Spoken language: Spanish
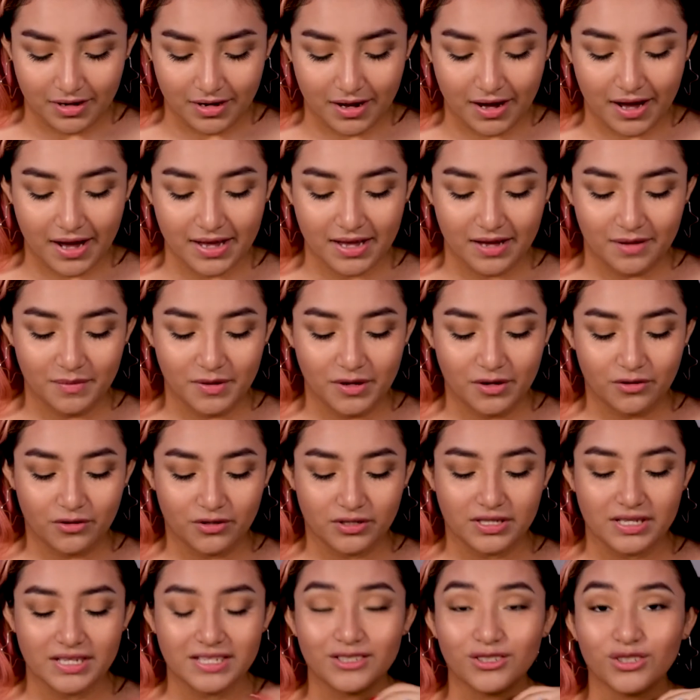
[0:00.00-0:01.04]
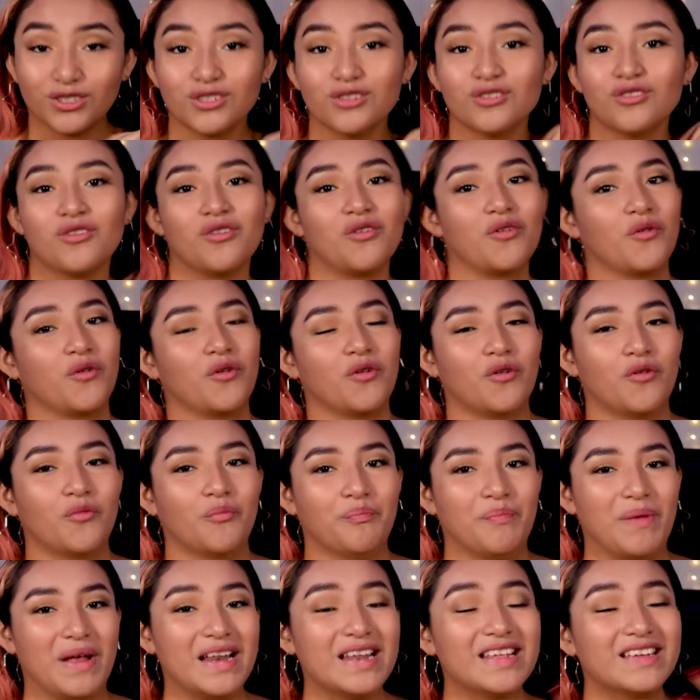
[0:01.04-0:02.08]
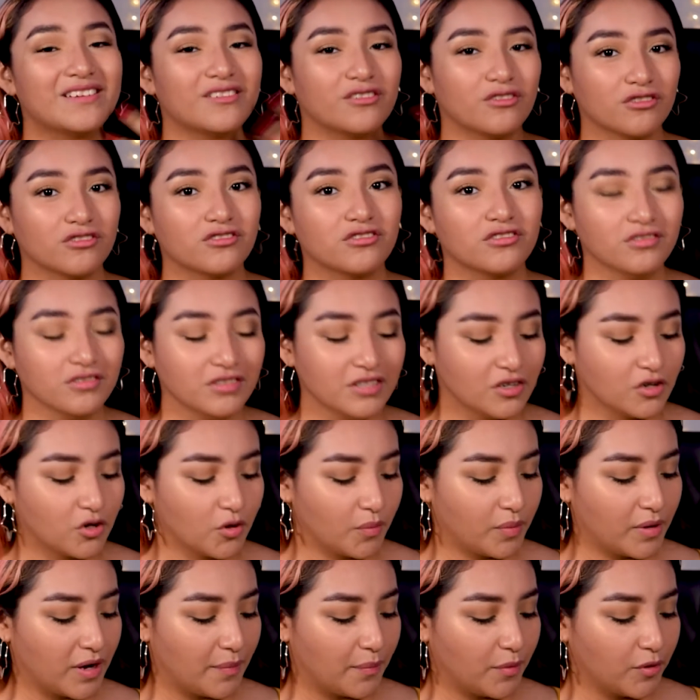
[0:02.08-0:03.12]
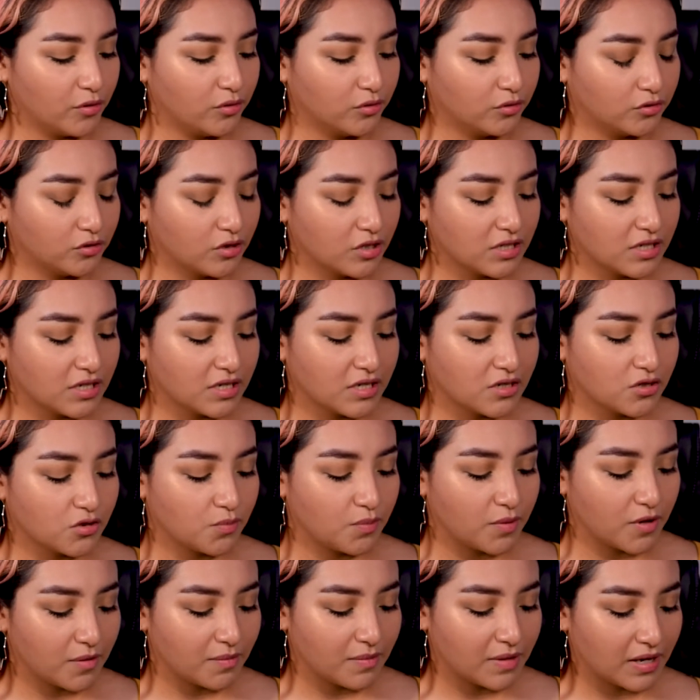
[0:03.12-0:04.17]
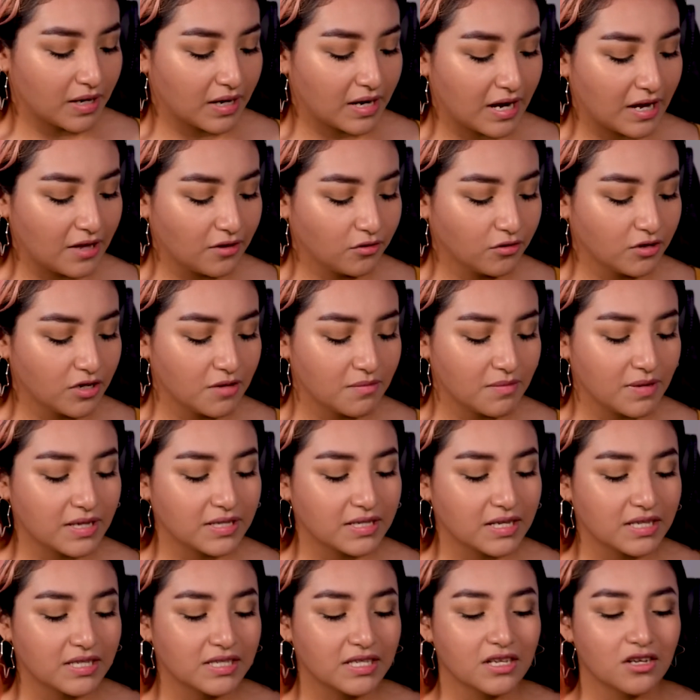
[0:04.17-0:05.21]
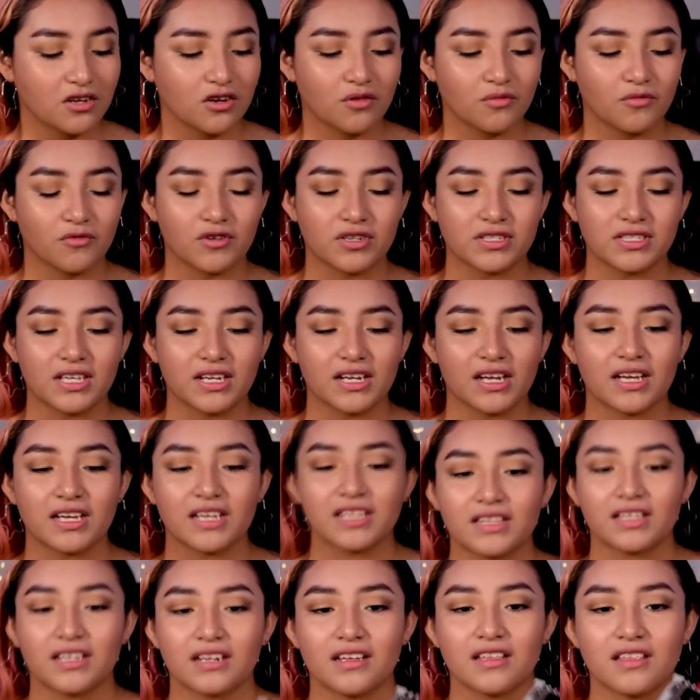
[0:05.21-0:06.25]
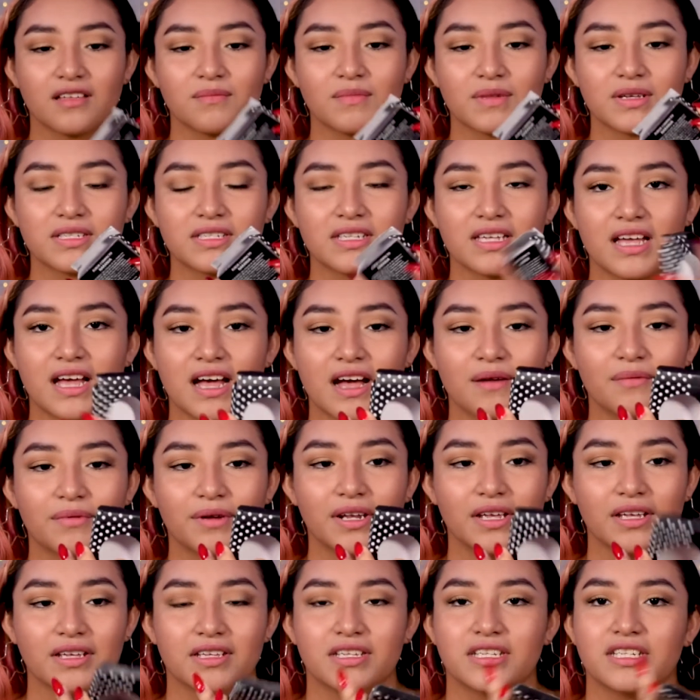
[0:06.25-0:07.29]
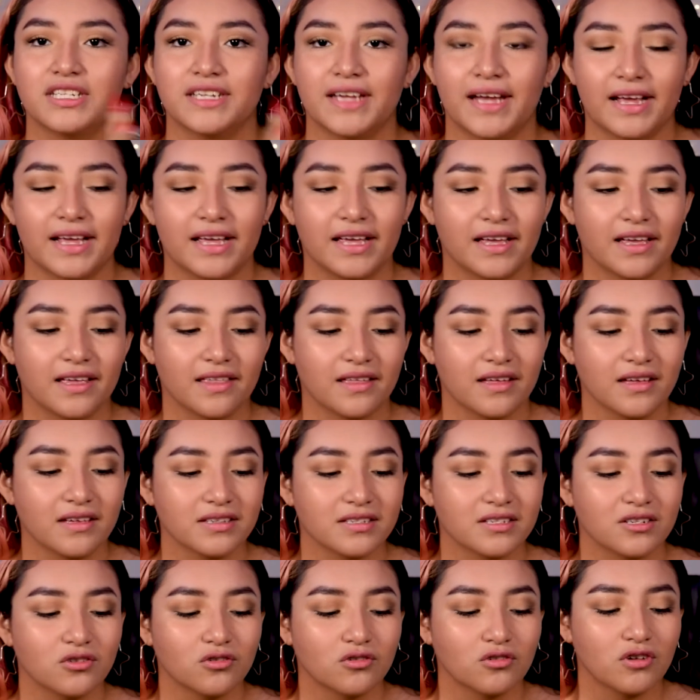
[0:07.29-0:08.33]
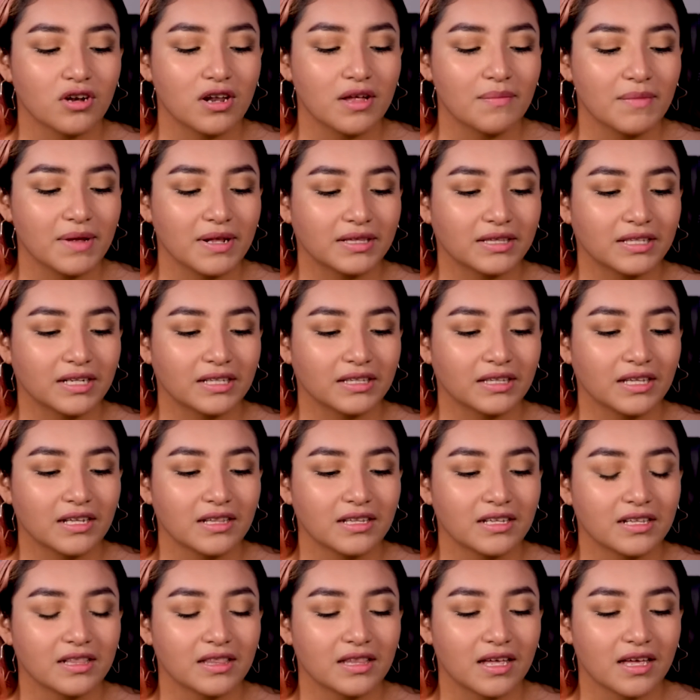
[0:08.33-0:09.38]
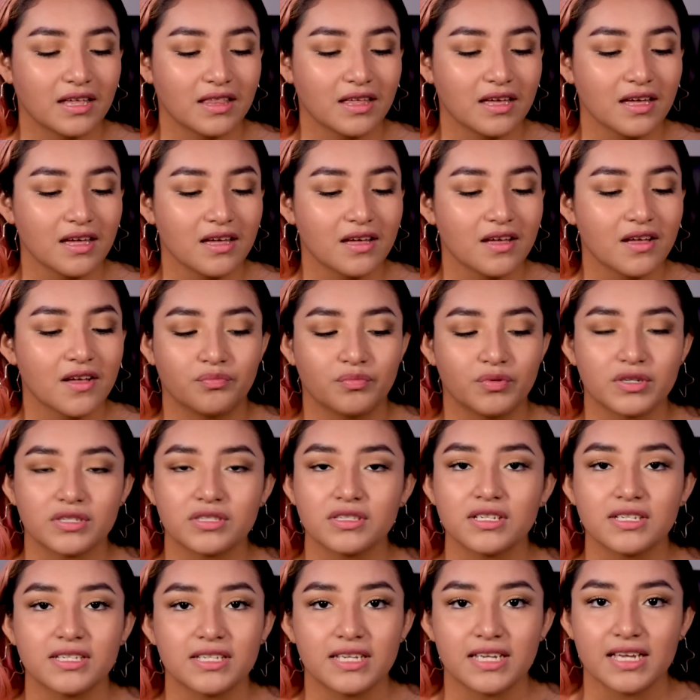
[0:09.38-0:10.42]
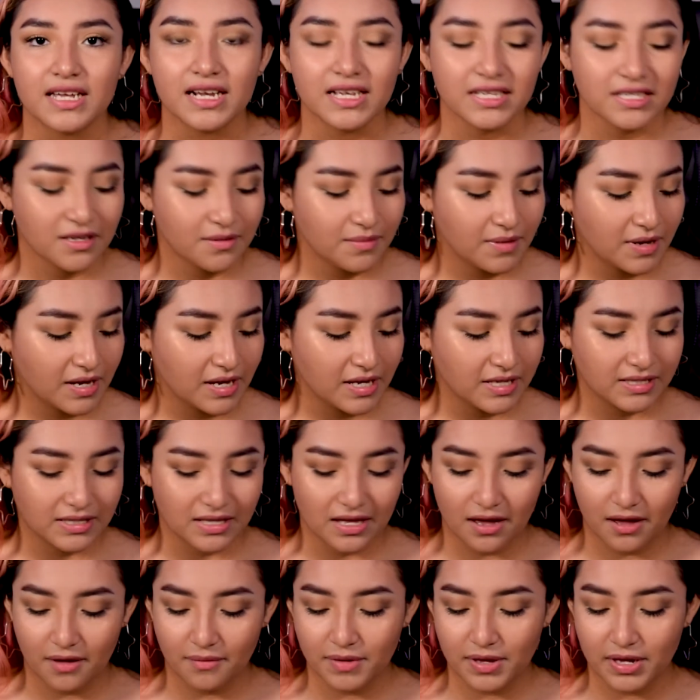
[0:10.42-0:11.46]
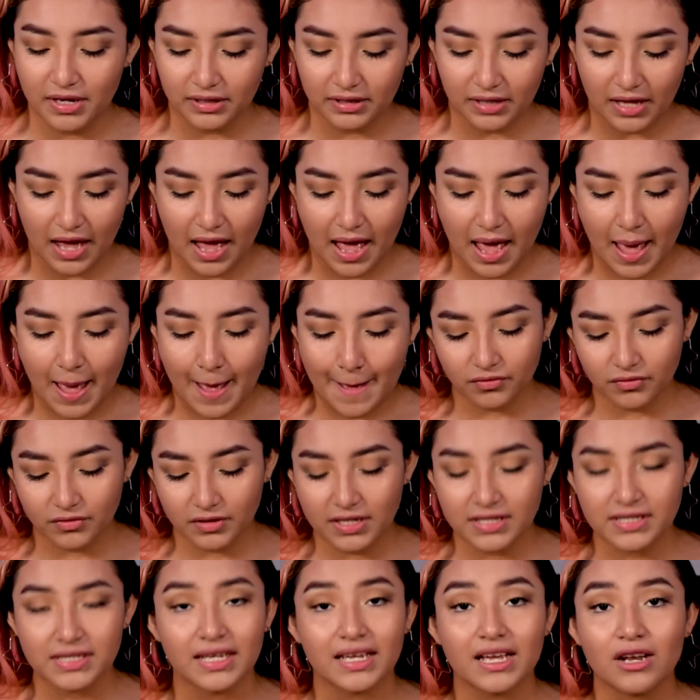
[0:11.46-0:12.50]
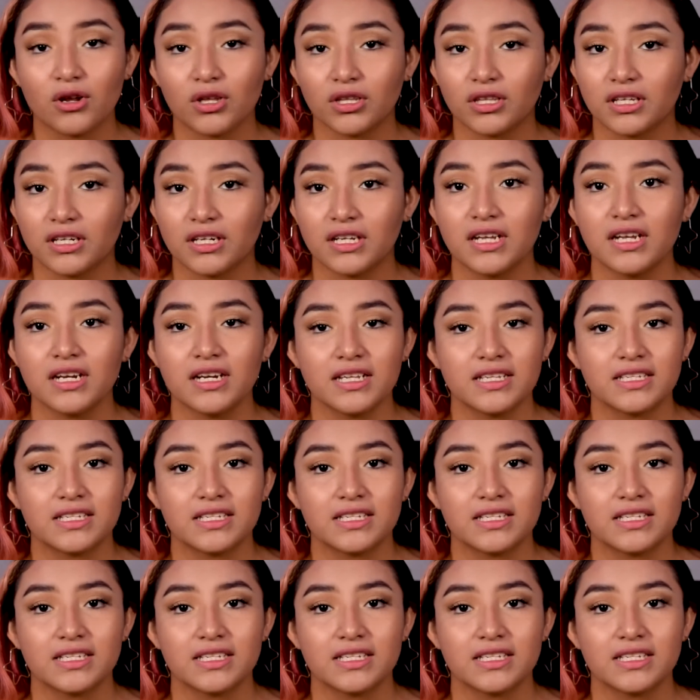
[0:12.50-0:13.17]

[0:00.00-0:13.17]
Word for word: Ay amigos, esto es lo Peligroso de comprar productos en el supermercado y más así como esta cajita nada más se abre y ya queda, si no la maltratan ni nada, pues ni siquiera se ve que está abierta. Desde que lo adquirí ni